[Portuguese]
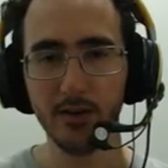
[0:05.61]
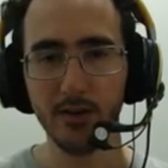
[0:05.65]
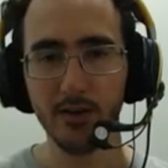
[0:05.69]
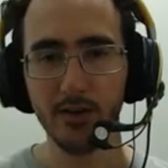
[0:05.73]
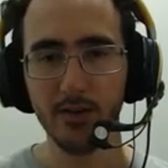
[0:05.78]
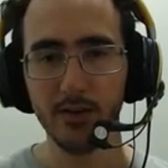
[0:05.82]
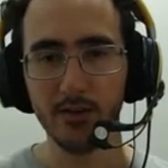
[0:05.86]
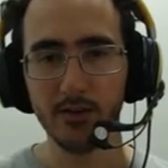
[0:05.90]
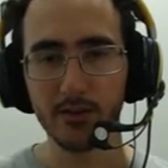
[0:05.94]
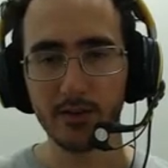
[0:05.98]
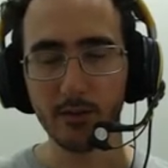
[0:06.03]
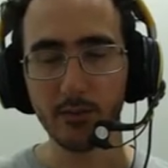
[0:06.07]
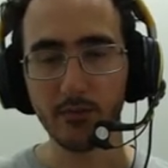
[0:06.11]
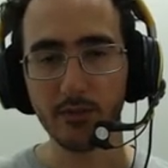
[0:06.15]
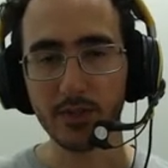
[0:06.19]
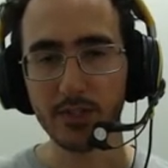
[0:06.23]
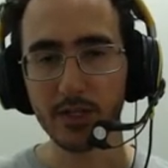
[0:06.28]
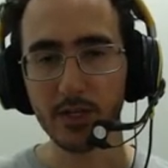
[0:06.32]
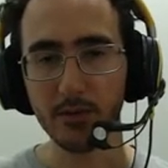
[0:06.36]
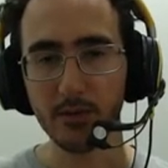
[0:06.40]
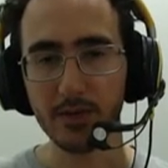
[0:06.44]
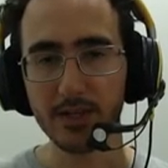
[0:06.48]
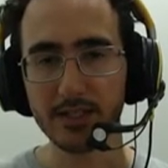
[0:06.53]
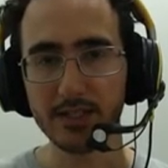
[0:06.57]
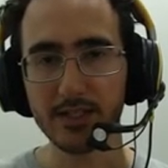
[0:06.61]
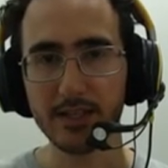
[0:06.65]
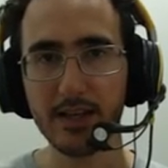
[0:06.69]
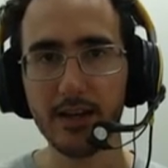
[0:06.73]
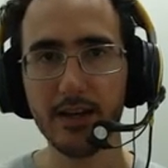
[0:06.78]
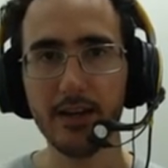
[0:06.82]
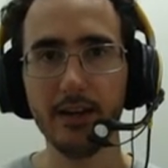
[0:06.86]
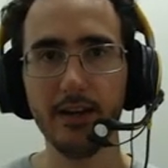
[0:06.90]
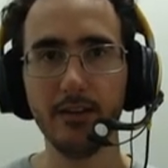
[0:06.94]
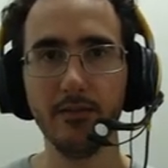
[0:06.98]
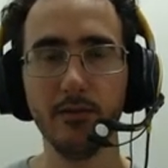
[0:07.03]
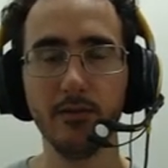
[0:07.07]
Estamos fazendo uma série aí,
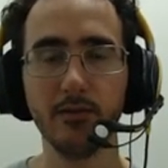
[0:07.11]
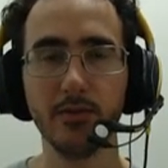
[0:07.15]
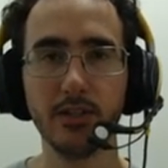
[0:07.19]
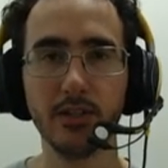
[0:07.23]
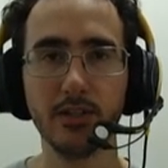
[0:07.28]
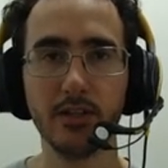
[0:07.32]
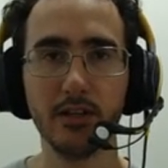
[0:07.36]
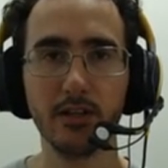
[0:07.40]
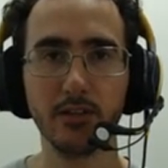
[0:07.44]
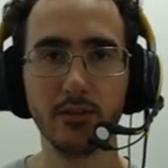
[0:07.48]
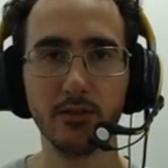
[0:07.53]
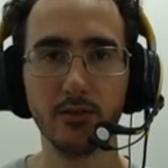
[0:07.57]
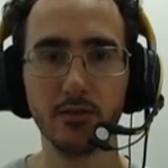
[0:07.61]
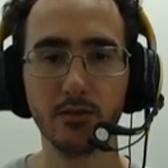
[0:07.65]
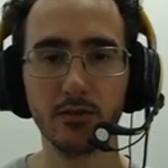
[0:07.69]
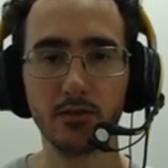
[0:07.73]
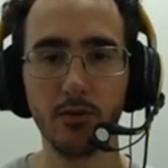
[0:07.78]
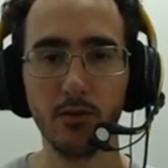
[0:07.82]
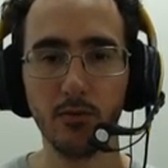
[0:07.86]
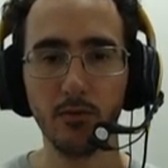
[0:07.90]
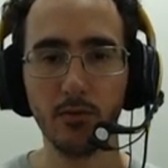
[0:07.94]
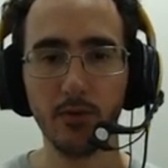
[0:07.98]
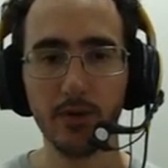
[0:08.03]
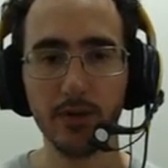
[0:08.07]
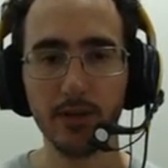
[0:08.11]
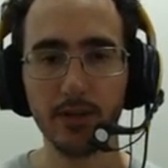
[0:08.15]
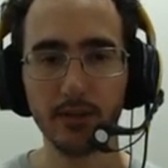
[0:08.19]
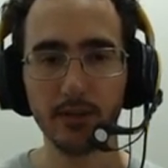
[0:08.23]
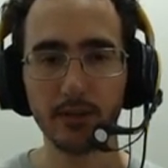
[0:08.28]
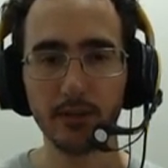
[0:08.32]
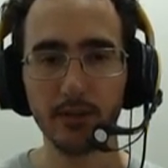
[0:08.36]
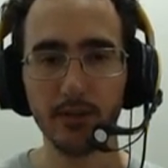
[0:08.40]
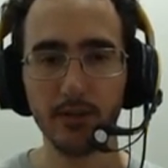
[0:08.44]
vamos fazer Dark Souls completos.